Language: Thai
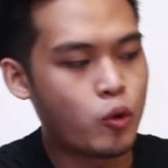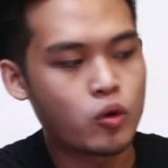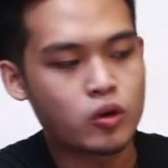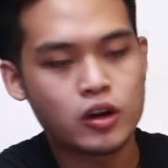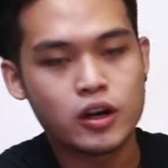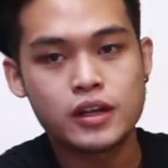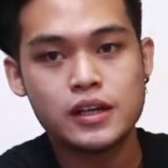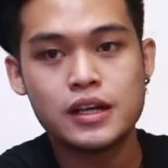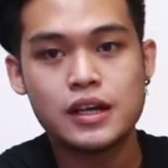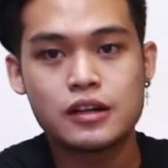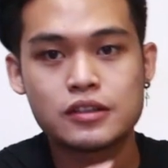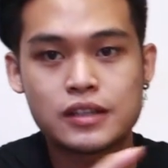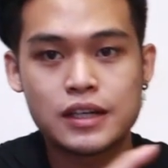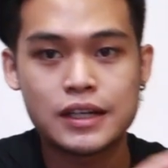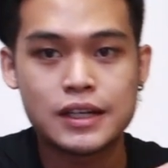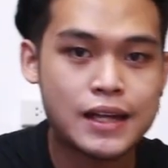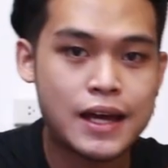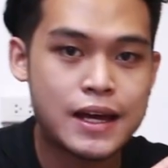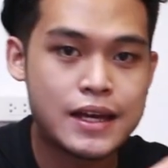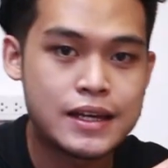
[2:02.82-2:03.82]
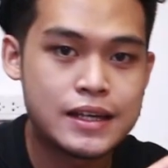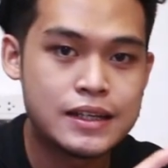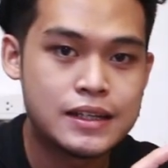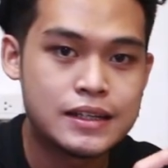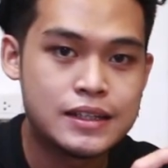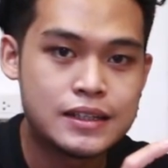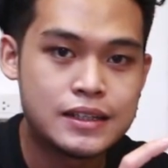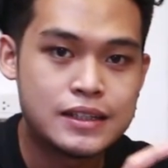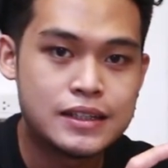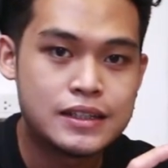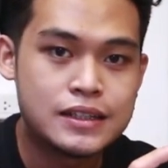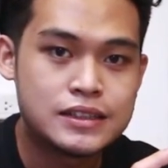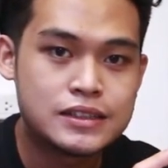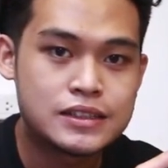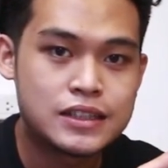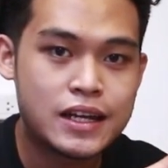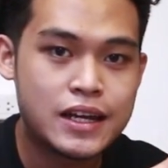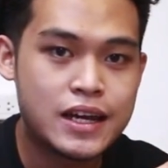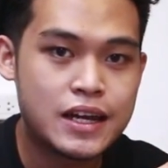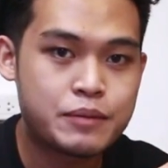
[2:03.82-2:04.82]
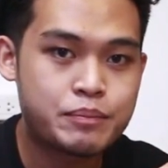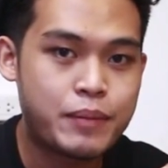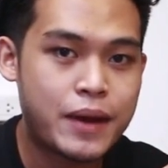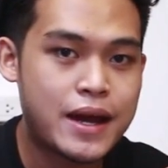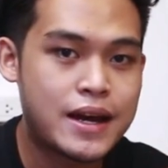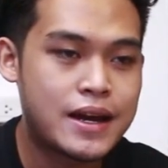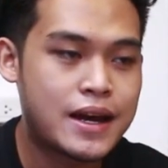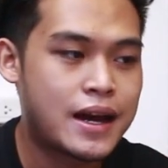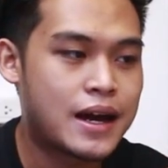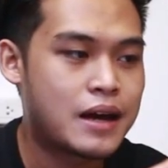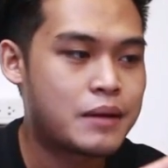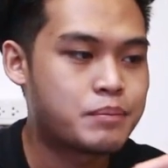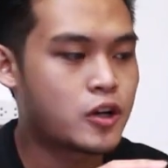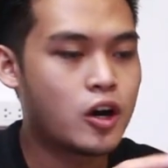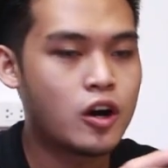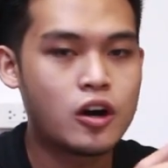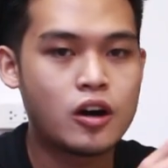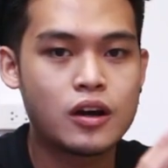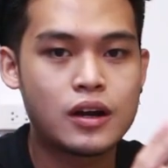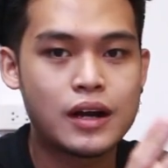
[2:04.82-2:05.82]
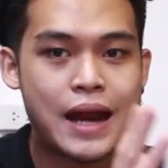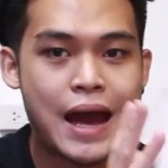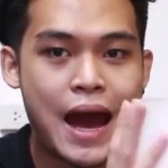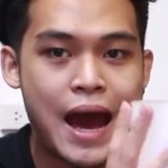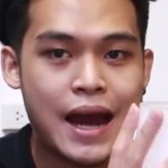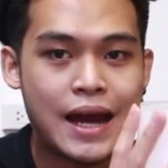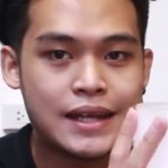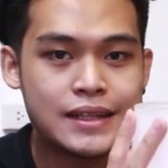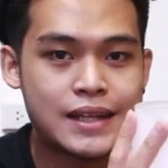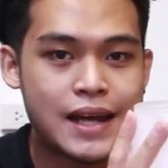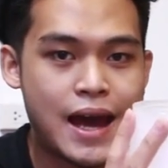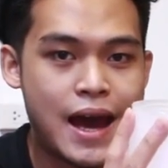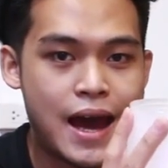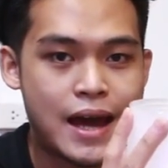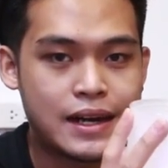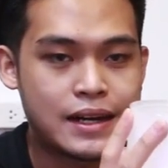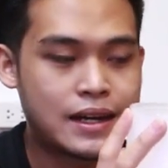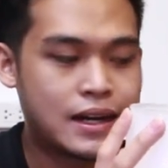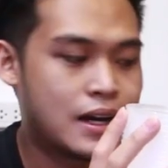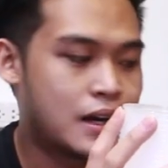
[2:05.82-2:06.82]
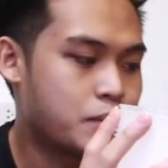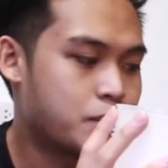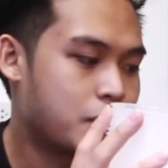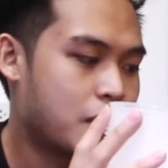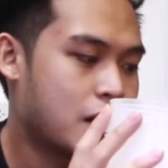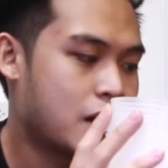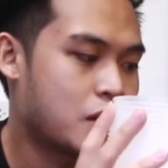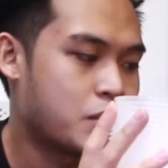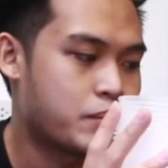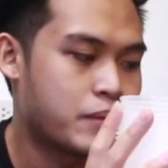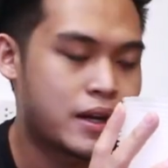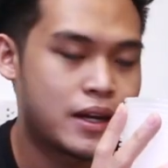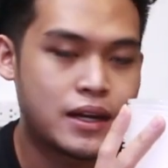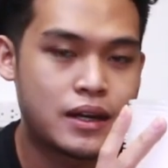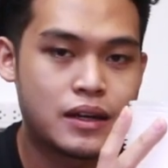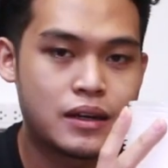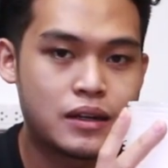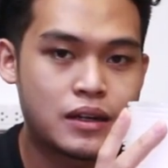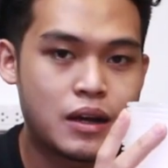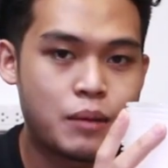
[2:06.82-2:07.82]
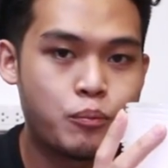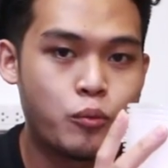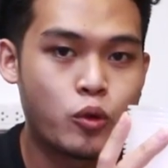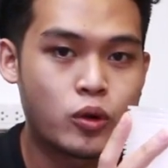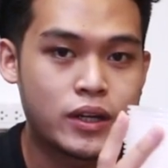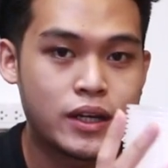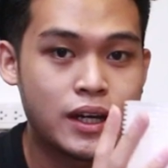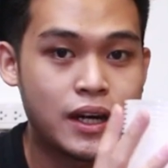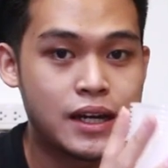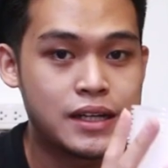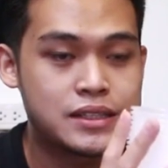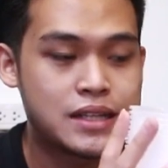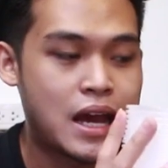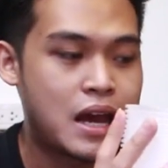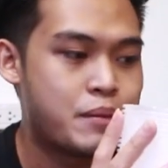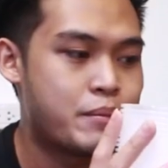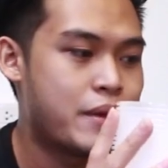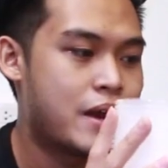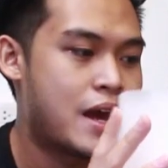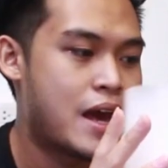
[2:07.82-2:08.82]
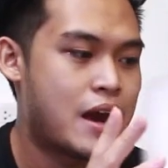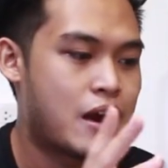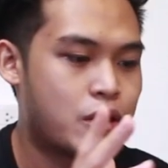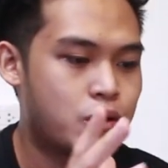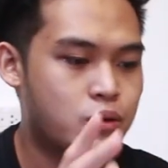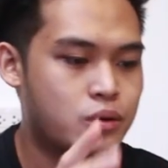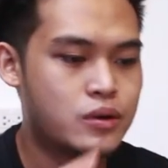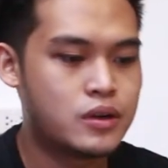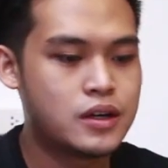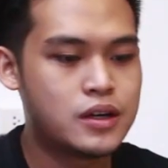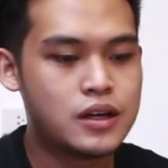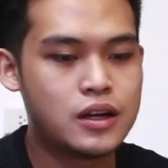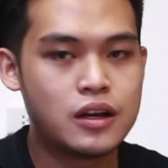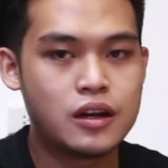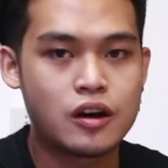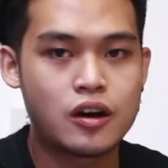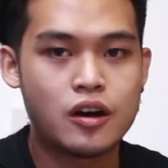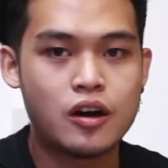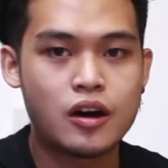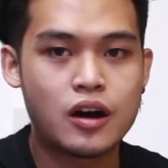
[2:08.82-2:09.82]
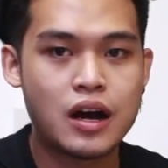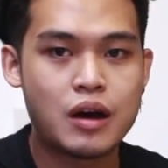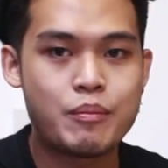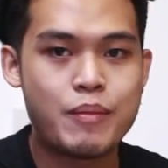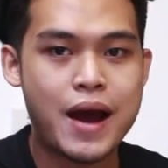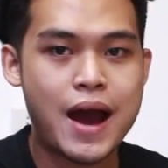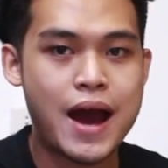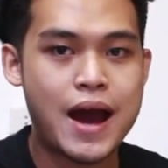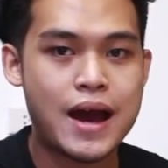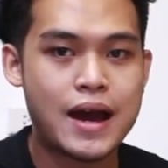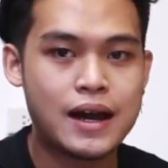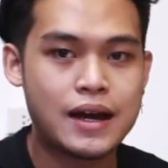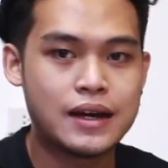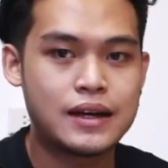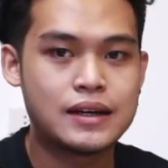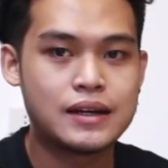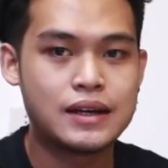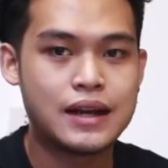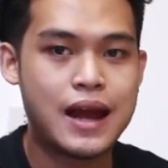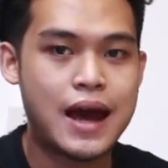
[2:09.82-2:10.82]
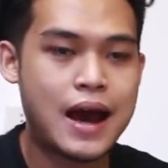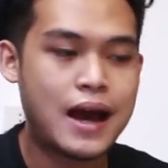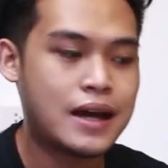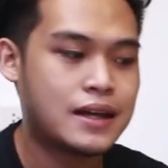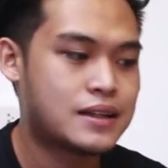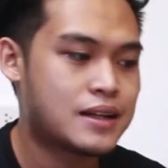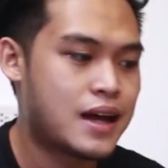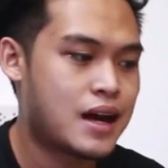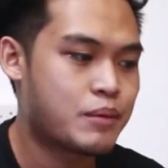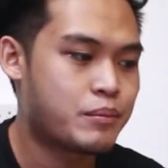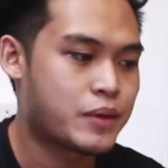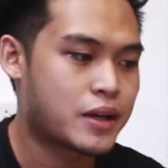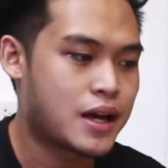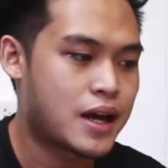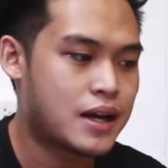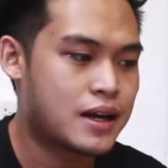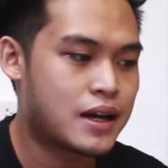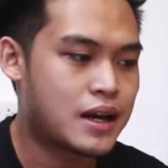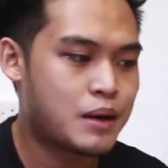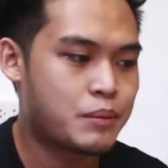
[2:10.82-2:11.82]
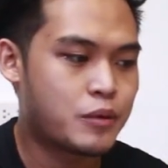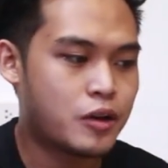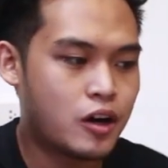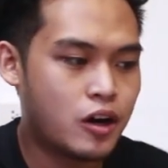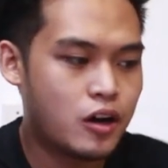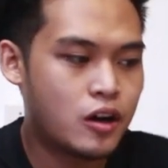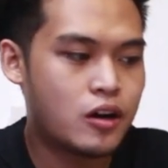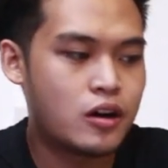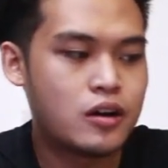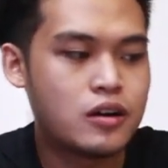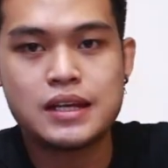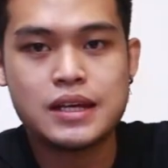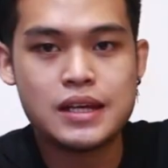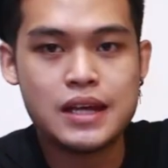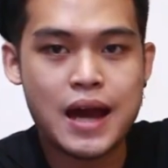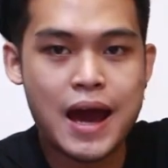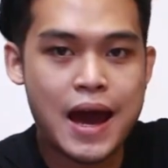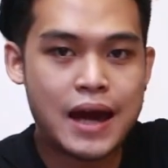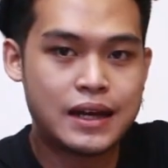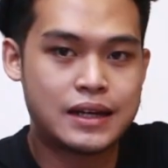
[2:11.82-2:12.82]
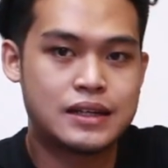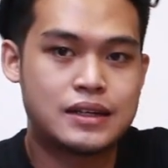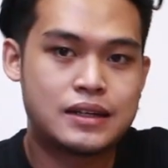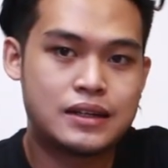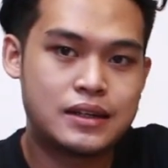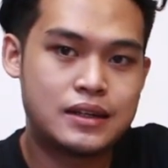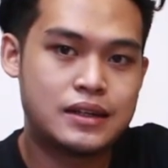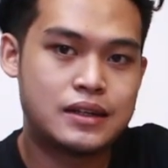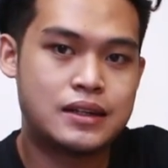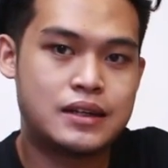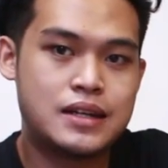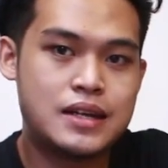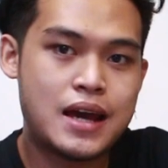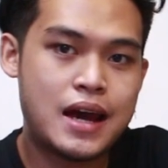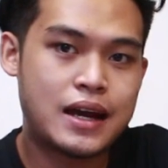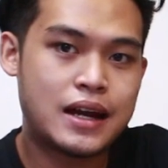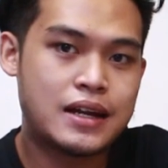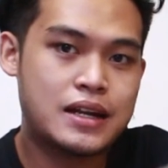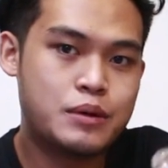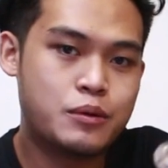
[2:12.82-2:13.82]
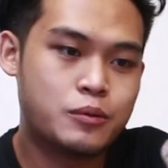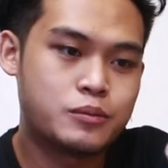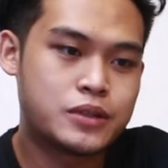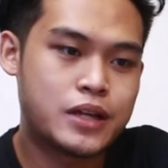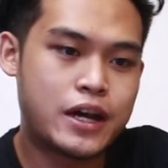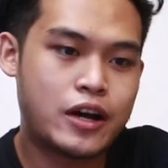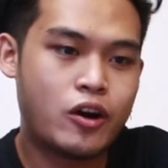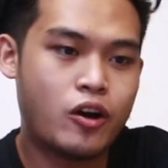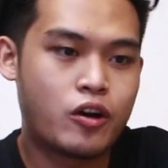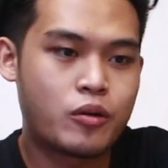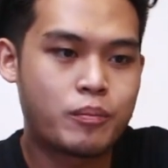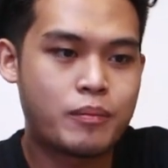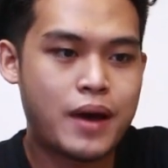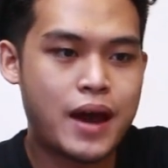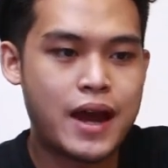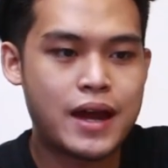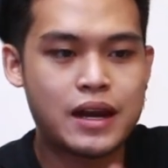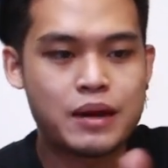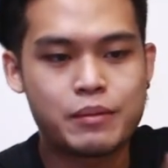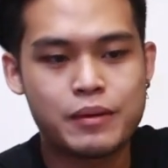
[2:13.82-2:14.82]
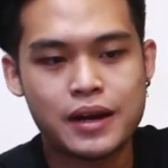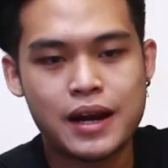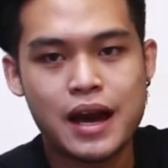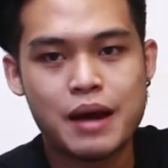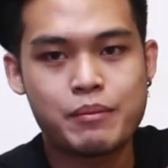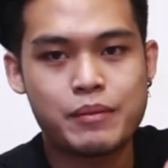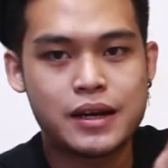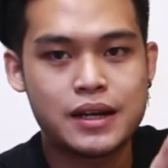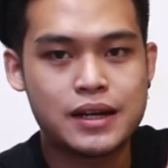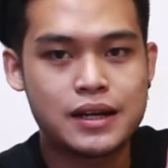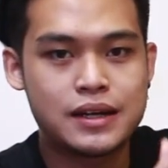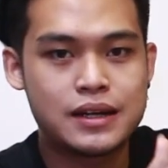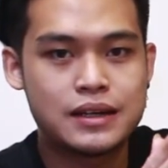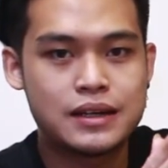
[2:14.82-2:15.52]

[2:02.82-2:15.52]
ปุกเนาะที่เราจะใส่เชื้อเห็ดไปนะครับก็ล้างให้สะอาดนะครับถ้าเกิดเป็นกระปุกที่เคยใช้มาแล้วแล้วก็กระบะล้างให้สะอาดเหมือนกันนะครับแล้วก็ที่อัดที่อัดอันนี้ผมใช้ขอนไม้นะข้างล่างมัน